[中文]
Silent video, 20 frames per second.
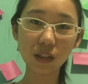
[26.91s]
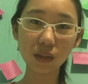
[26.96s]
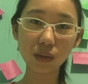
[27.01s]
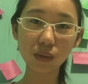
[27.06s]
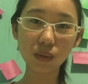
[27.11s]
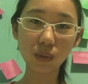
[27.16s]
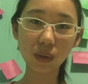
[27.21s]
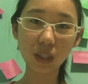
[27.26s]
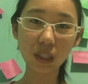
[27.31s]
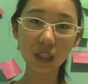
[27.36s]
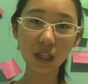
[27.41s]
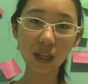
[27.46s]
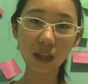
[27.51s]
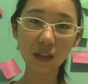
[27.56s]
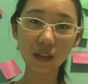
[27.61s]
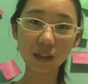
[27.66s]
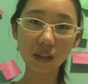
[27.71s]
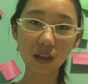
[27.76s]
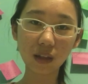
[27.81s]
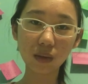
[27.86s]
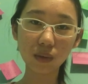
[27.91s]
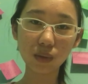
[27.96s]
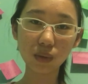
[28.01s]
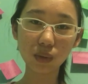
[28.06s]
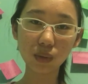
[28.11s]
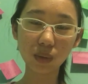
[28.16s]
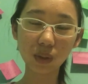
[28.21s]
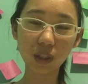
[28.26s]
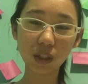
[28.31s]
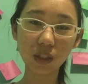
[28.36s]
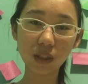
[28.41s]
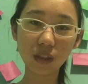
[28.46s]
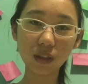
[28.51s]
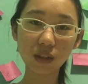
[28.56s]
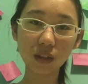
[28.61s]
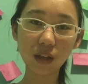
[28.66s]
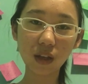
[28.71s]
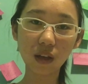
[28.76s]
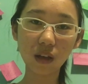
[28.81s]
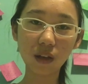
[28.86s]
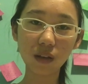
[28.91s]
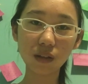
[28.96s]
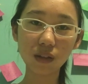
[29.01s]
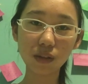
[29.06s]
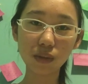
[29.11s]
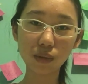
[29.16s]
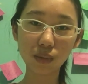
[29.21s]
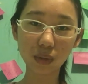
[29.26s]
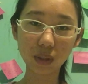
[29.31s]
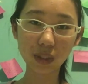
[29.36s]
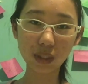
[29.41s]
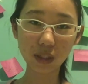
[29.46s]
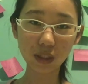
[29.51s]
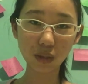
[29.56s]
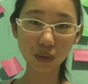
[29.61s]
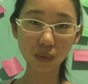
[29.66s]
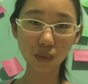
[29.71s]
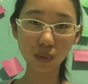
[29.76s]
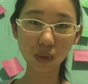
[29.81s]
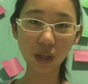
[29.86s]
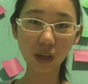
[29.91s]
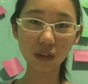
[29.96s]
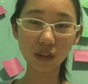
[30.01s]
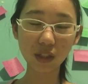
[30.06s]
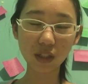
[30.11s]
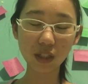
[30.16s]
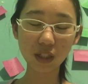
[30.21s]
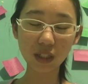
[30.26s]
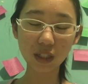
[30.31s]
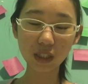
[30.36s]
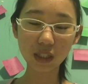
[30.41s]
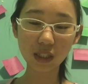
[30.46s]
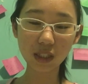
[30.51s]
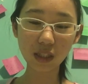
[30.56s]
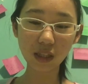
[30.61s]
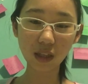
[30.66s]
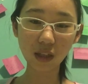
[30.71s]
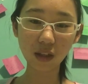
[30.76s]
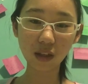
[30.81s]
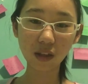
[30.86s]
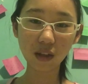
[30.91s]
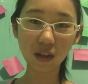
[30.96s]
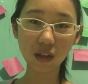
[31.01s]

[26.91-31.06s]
所看到、所听到、你所接触到的世界，